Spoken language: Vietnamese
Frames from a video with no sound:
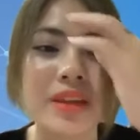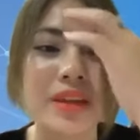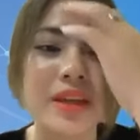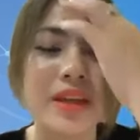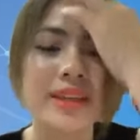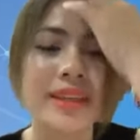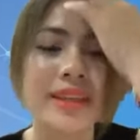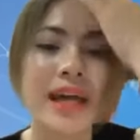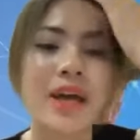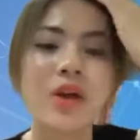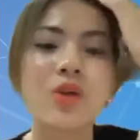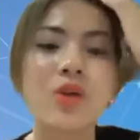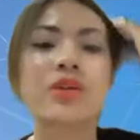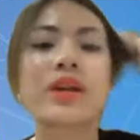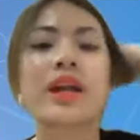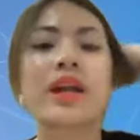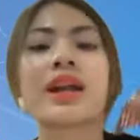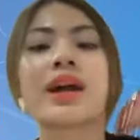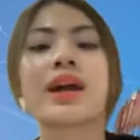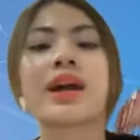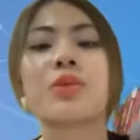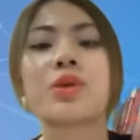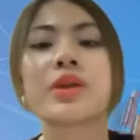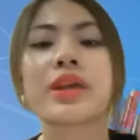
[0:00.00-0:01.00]
Hiện tại cũng đang
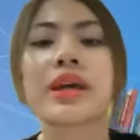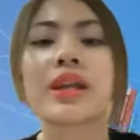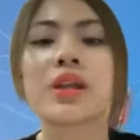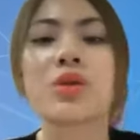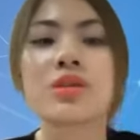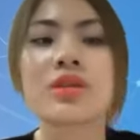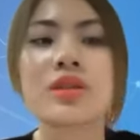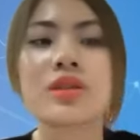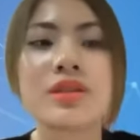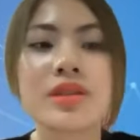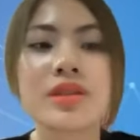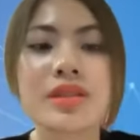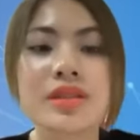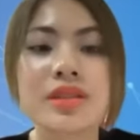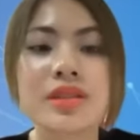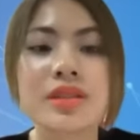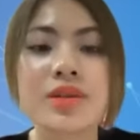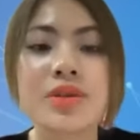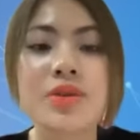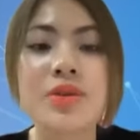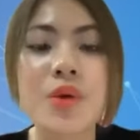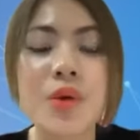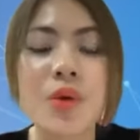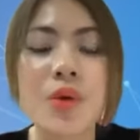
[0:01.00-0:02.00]
là một nhà đầu tư sở
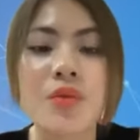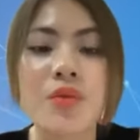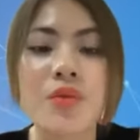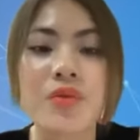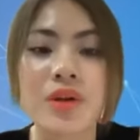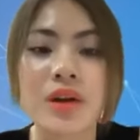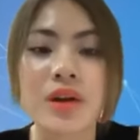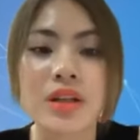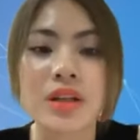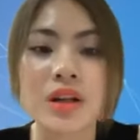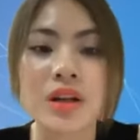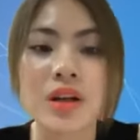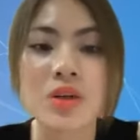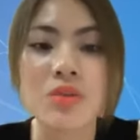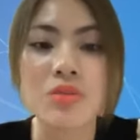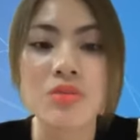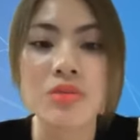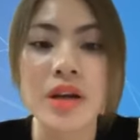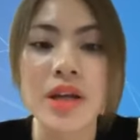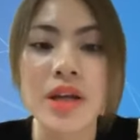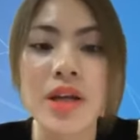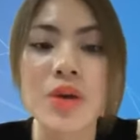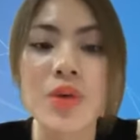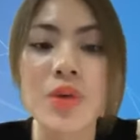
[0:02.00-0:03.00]
hữu cổ phần
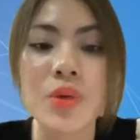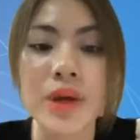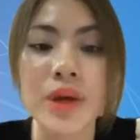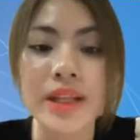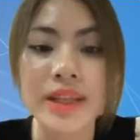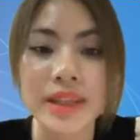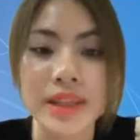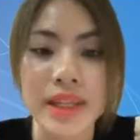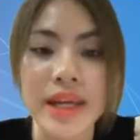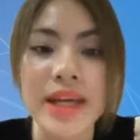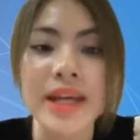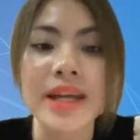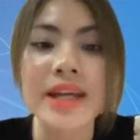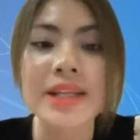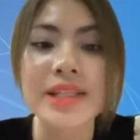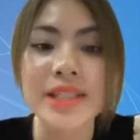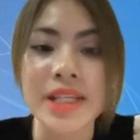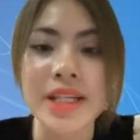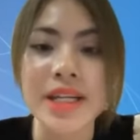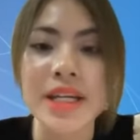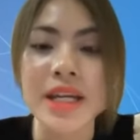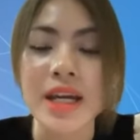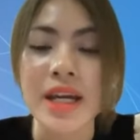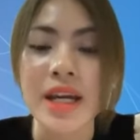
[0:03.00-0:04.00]
công nghệ u ét tê anh
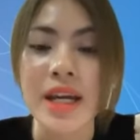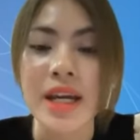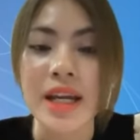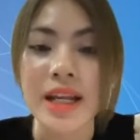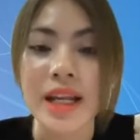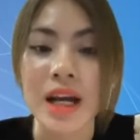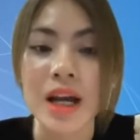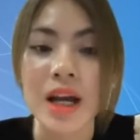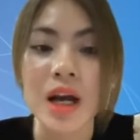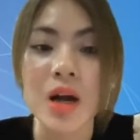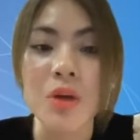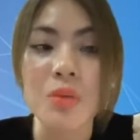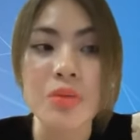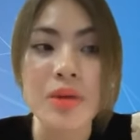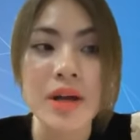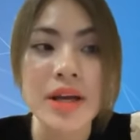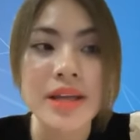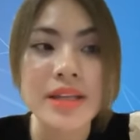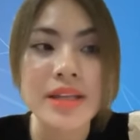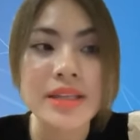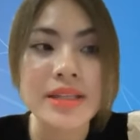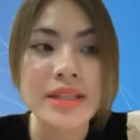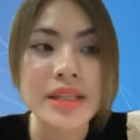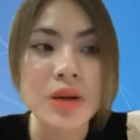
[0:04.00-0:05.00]
chị, là công
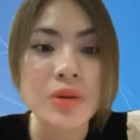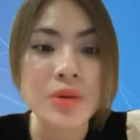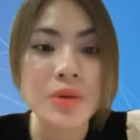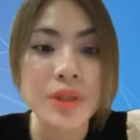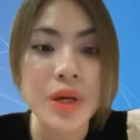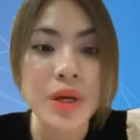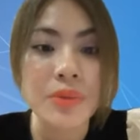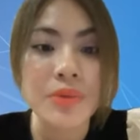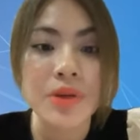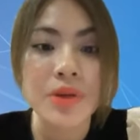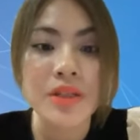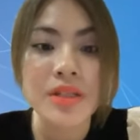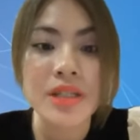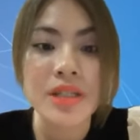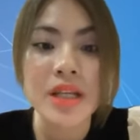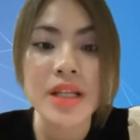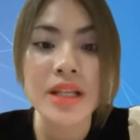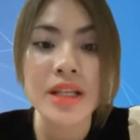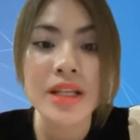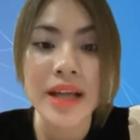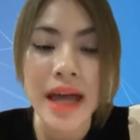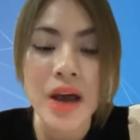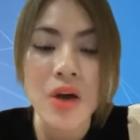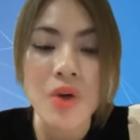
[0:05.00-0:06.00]
nghệ giao thông ở
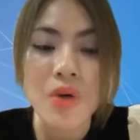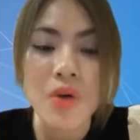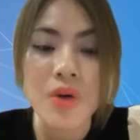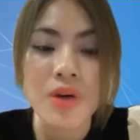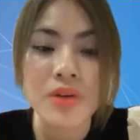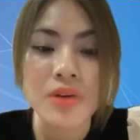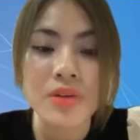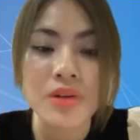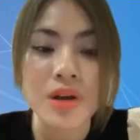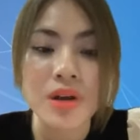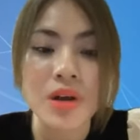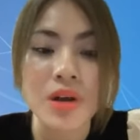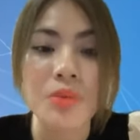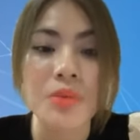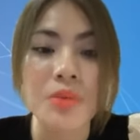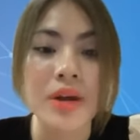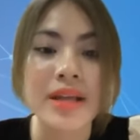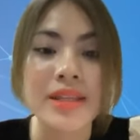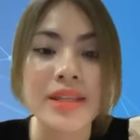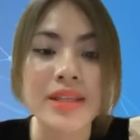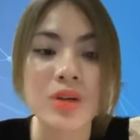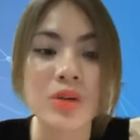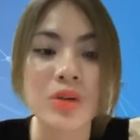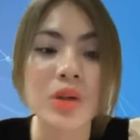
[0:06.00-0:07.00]
trên cao, công
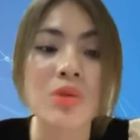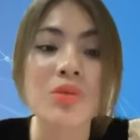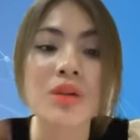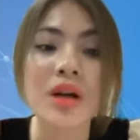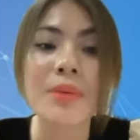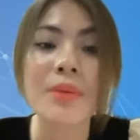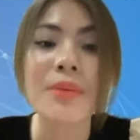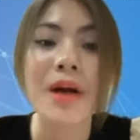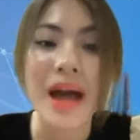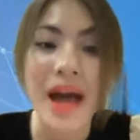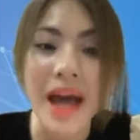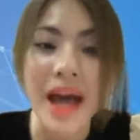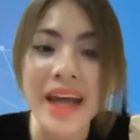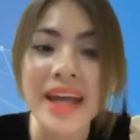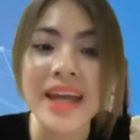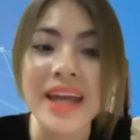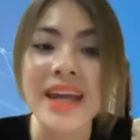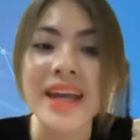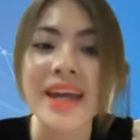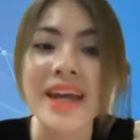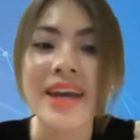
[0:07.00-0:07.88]
nghệ giao thông cấp hai.